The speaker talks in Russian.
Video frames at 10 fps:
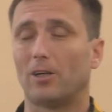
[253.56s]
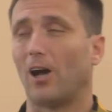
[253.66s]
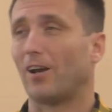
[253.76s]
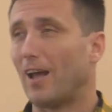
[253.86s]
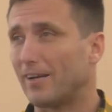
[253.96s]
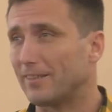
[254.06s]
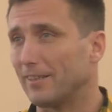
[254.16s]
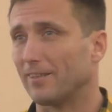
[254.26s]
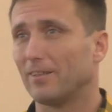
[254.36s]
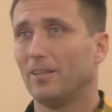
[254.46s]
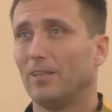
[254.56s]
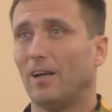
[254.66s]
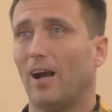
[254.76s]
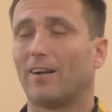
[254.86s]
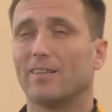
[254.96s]
характер
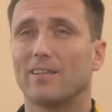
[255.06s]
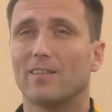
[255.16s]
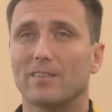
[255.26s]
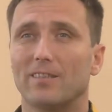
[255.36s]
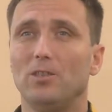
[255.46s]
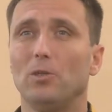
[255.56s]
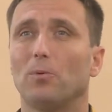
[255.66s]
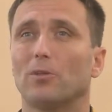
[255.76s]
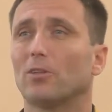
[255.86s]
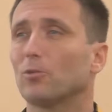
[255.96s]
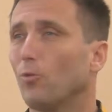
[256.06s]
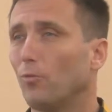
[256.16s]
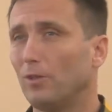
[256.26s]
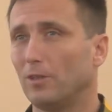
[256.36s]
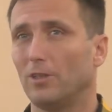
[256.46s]
оказался
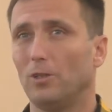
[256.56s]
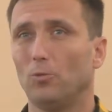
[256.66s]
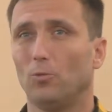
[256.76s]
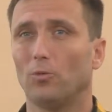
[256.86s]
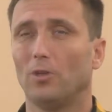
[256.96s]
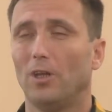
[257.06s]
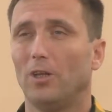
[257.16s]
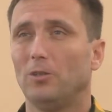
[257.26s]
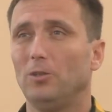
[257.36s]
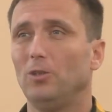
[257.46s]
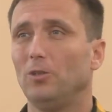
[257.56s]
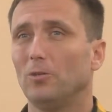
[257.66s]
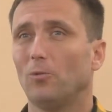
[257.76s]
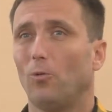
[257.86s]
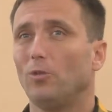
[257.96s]
неподготовленный, и он
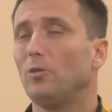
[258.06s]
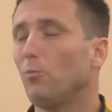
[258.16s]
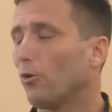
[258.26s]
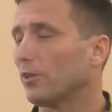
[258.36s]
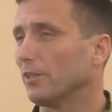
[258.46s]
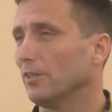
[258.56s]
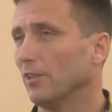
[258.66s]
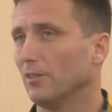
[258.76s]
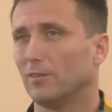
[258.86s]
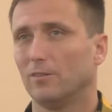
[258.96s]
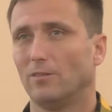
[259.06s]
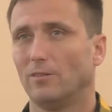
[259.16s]
не, он не мог это делать.